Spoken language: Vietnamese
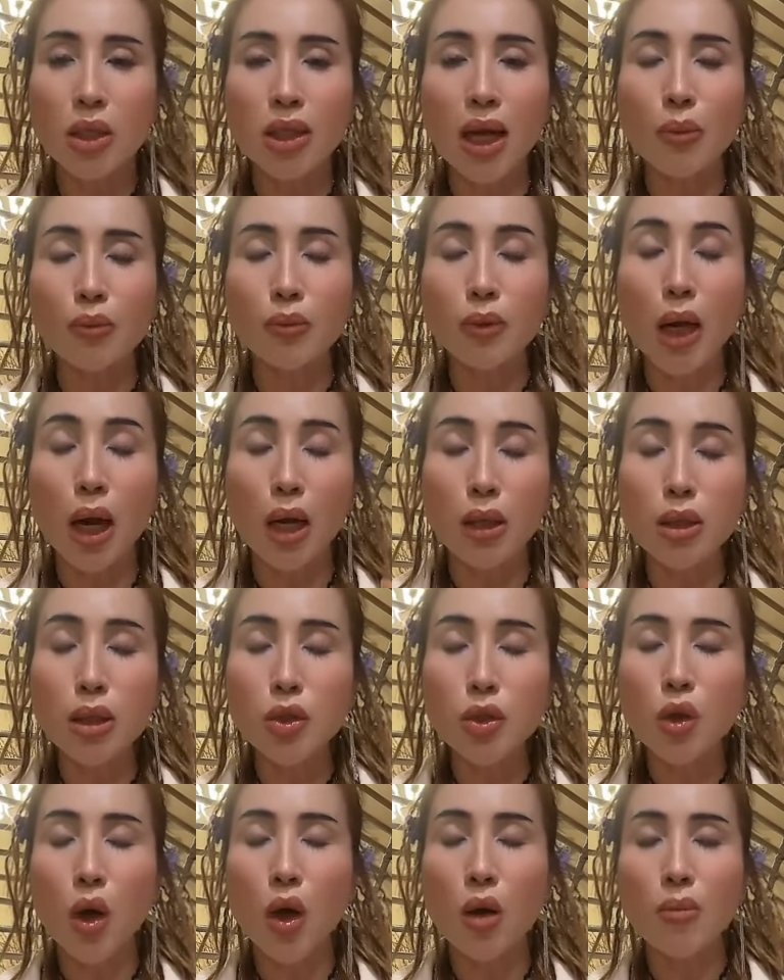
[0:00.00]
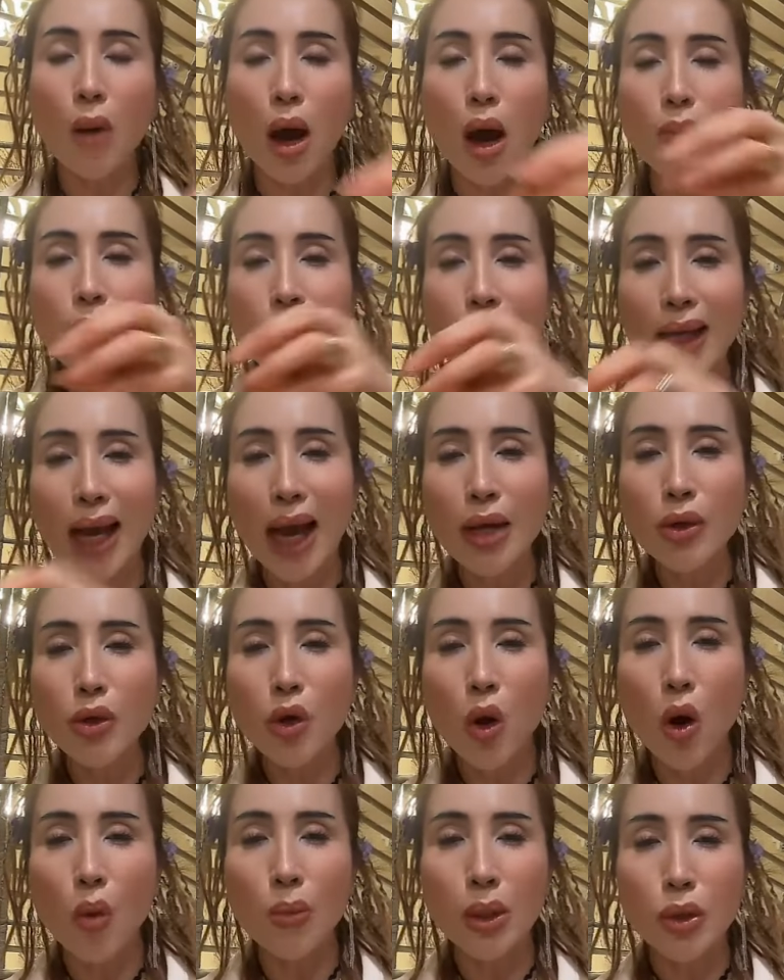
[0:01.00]
xong chờ nước sôi bỏ miếng
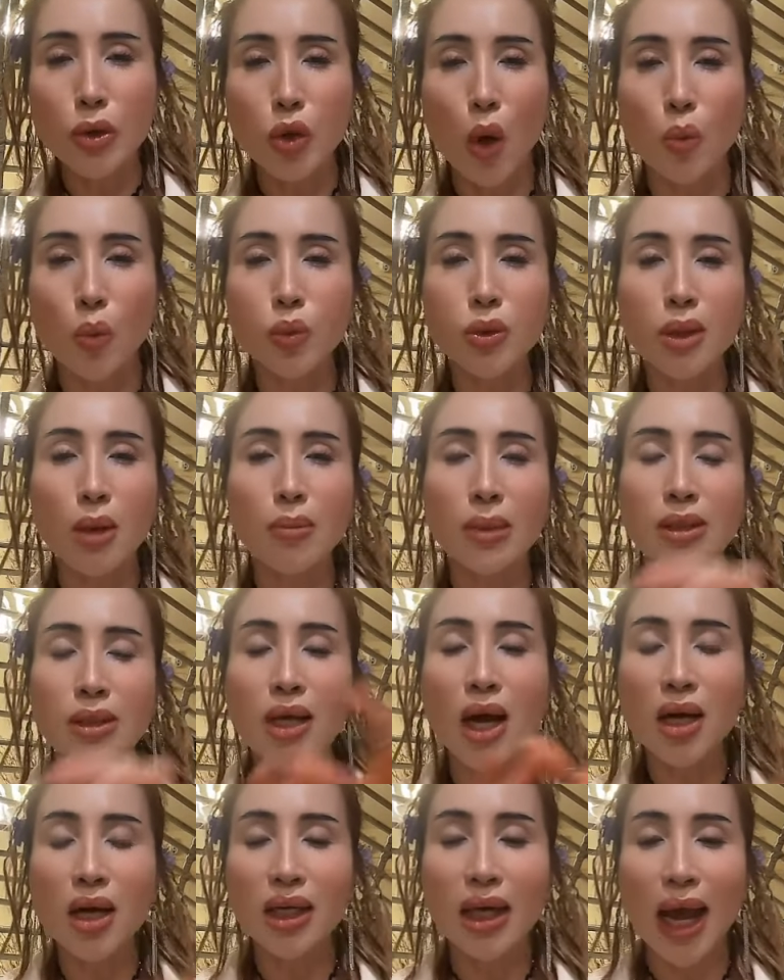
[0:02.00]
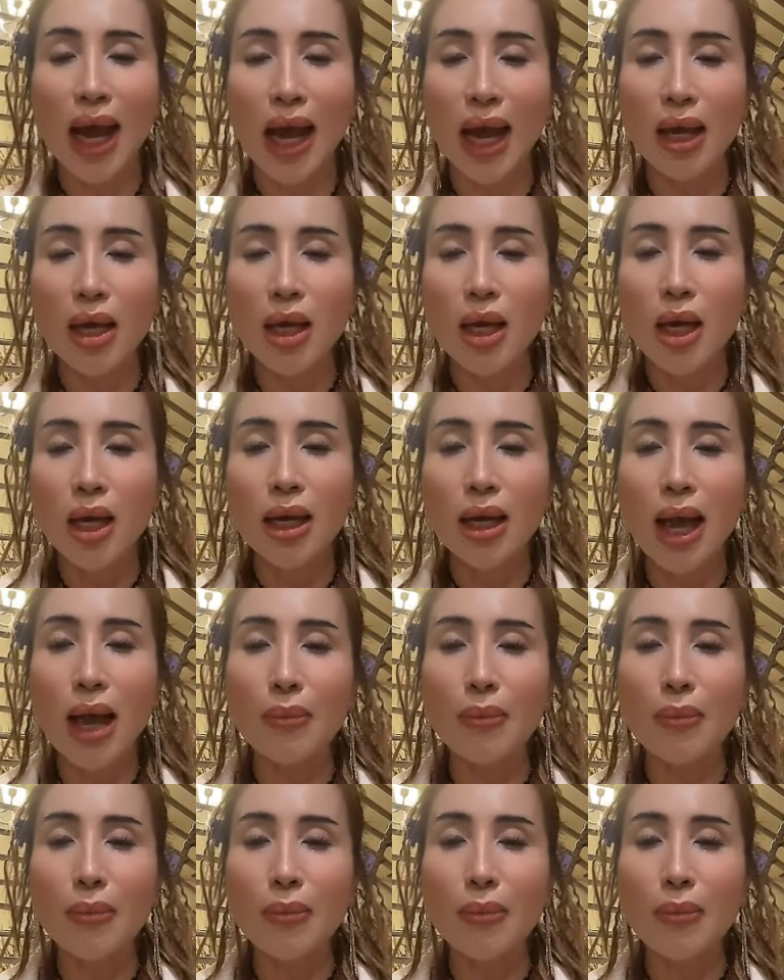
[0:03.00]
cá vô mình trụng xong mình vớt ra